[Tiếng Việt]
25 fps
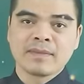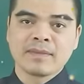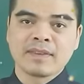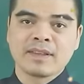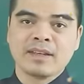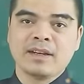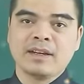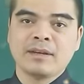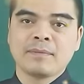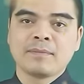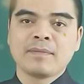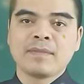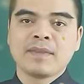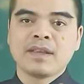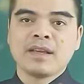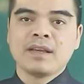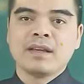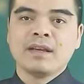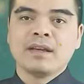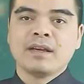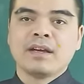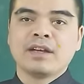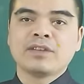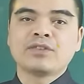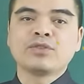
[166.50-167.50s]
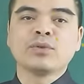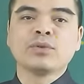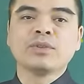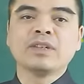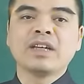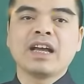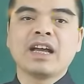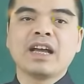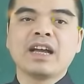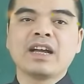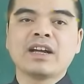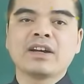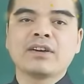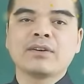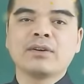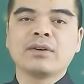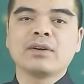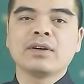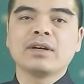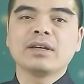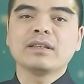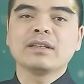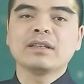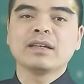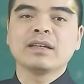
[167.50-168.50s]
đó à, chủ nhà
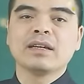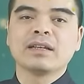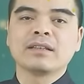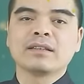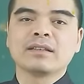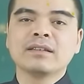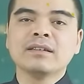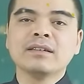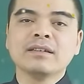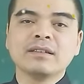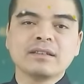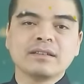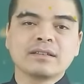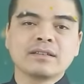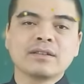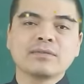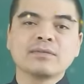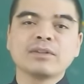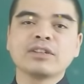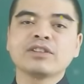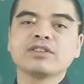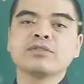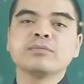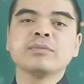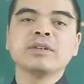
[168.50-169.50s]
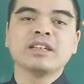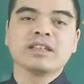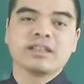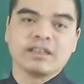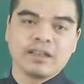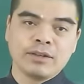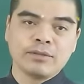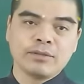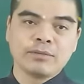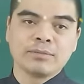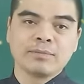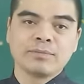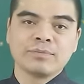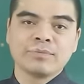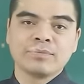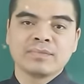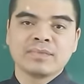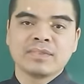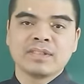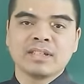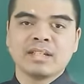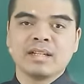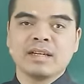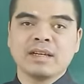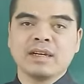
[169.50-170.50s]
có thể tự sông đất cho mình được không
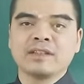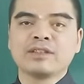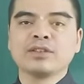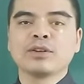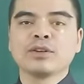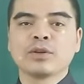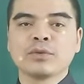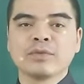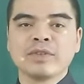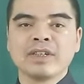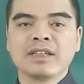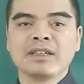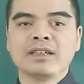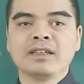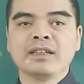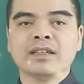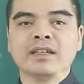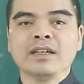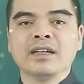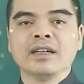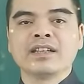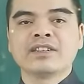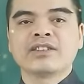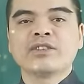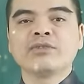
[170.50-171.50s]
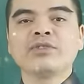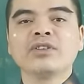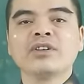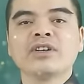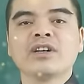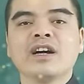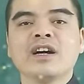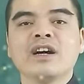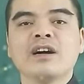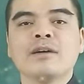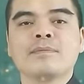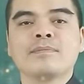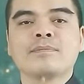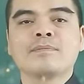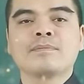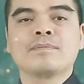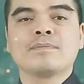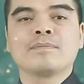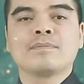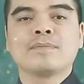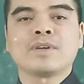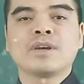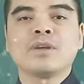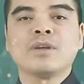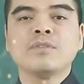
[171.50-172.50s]
à, thưa quý vị trong trường hợp
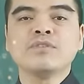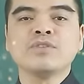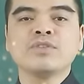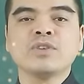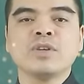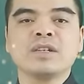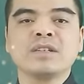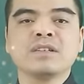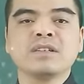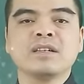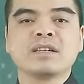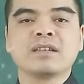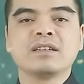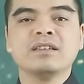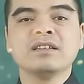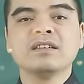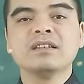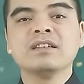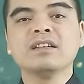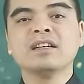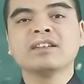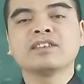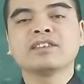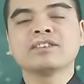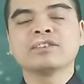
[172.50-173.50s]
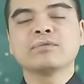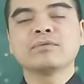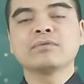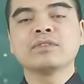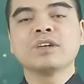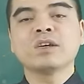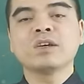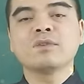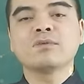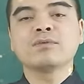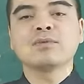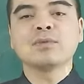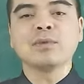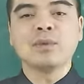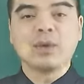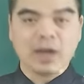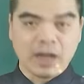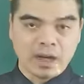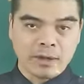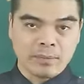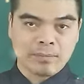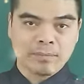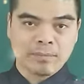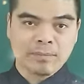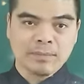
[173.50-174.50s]
không chọn được những người sông đất phù
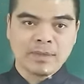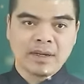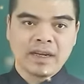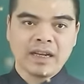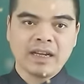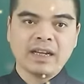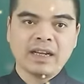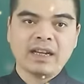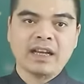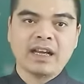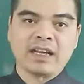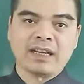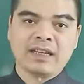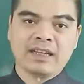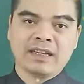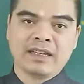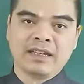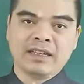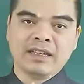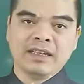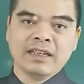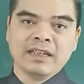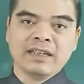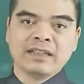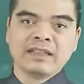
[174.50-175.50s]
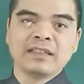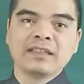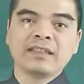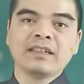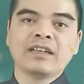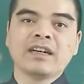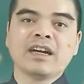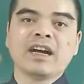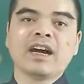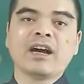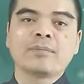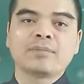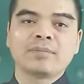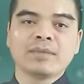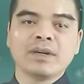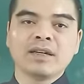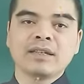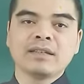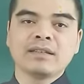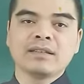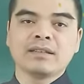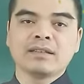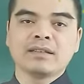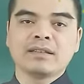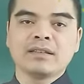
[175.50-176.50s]
hợp hay là những người hợp đất
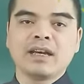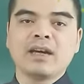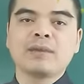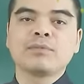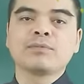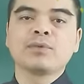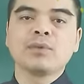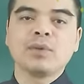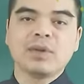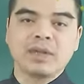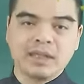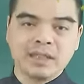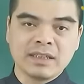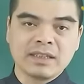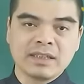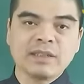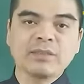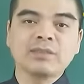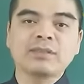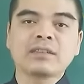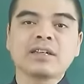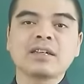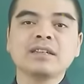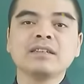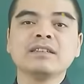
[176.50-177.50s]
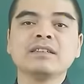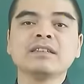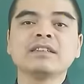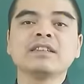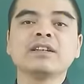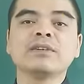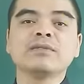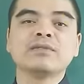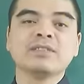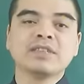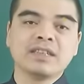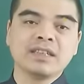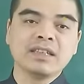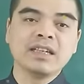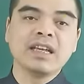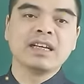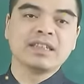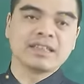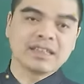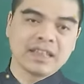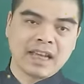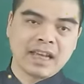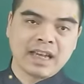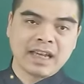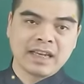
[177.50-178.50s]
hợp tuổi theo các những tiêu chí để
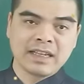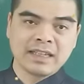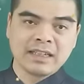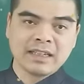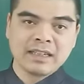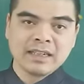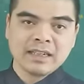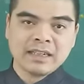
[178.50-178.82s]
ra ấy,